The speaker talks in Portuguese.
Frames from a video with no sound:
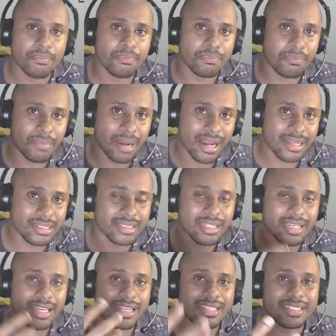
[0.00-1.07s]
Mas
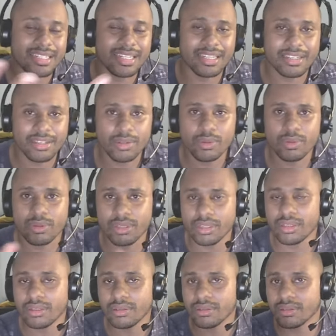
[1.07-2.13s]
eles queriam
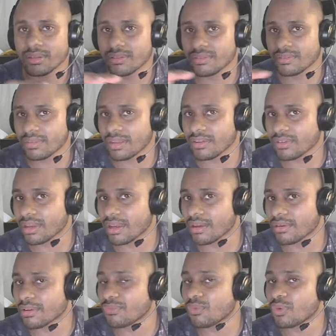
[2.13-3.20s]
que, se, é,
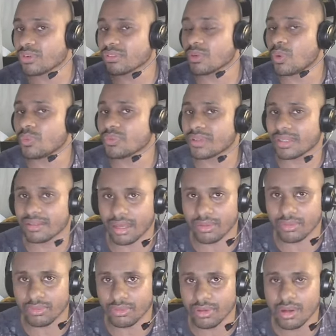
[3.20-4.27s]
que fossem
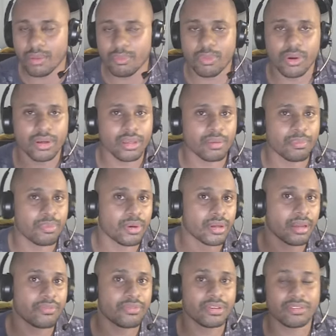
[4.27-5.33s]
contratados por quê?
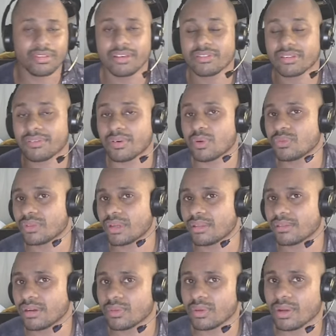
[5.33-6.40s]
Porque a vizinha estava
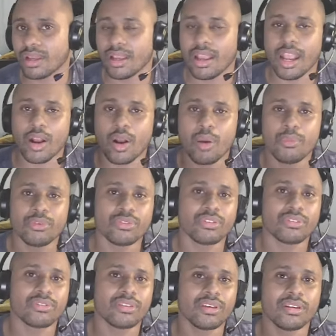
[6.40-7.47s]
contratando. É como se
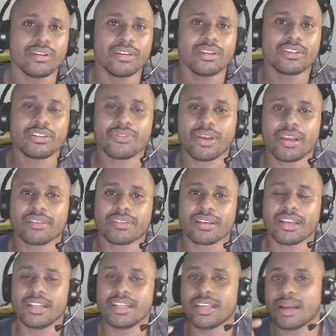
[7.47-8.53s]
você tivesse
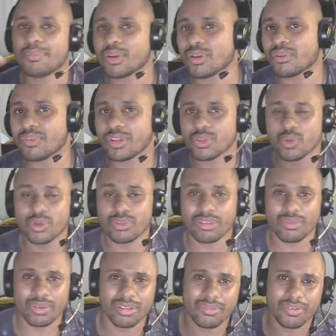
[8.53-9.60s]
aquele amigo invejoso, aí
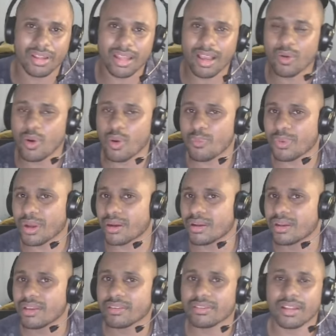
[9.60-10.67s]
você vai lá, compra,
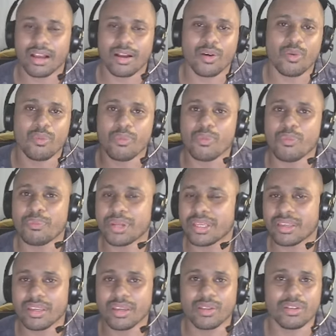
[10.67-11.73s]
sei lá, um, um
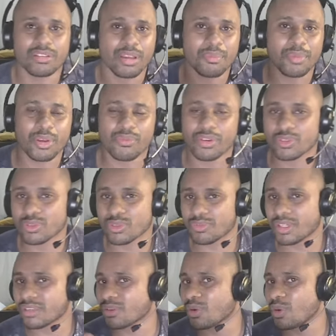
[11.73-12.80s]
brinquedo, esse amigo invejoso vê
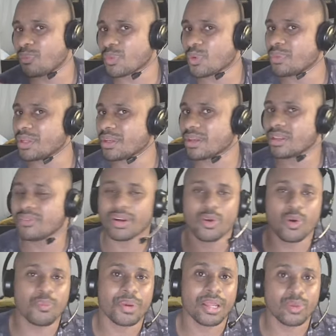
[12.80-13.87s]
que você comprou um brinquedo e vai
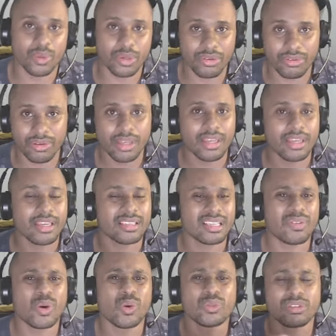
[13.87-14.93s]
comprar dois. E
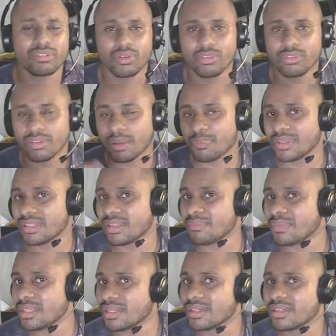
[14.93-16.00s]
estava acontecendo isso na
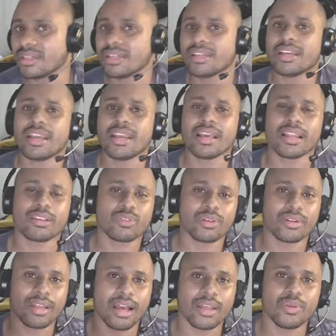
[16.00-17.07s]
pandemia
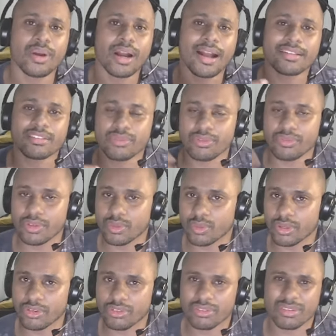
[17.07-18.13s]
relacionado a
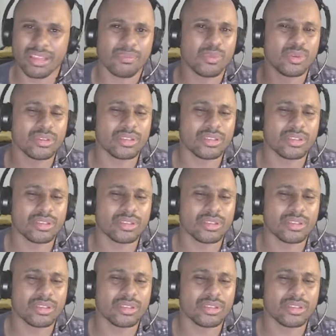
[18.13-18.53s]
desenvolvedores. Tá muita